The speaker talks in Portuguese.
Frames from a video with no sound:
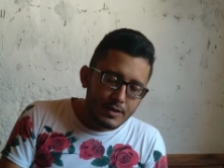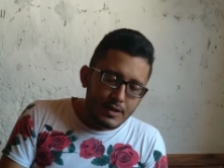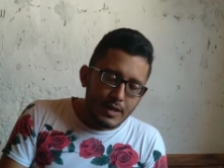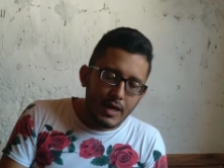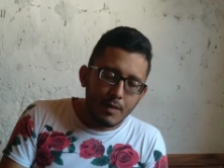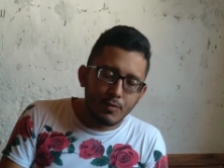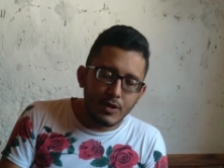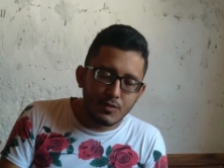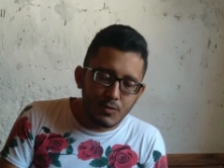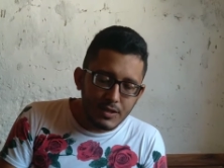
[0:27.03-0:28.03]
É, vou
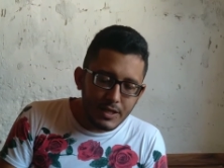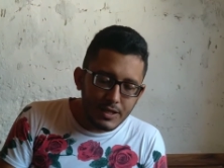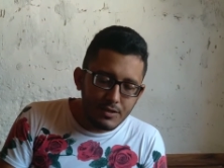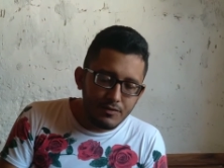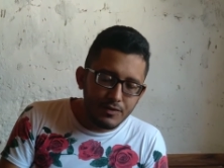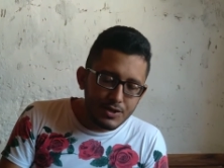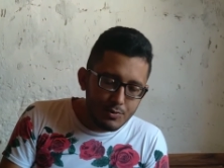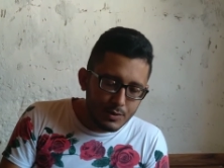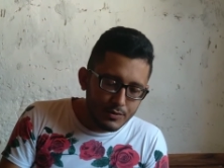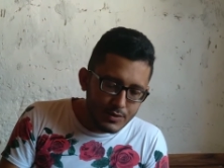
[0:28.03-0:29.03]
responder aqui em vídeo
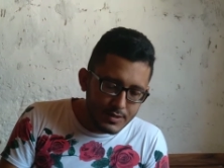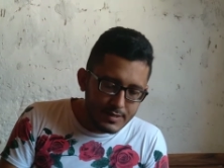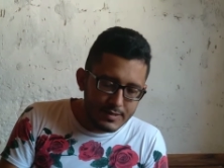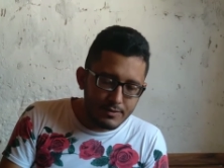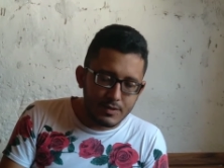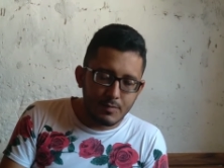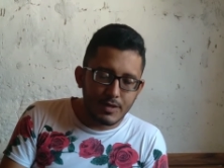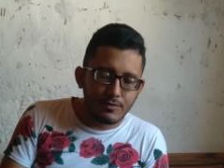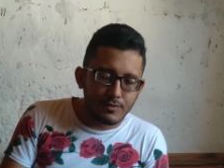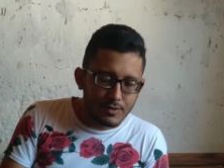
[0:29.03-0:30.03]
para vocês, né, umas
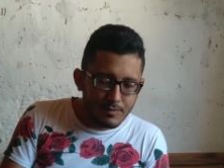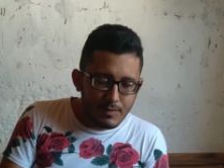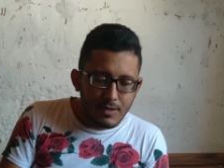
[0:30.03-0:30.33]
perguntas.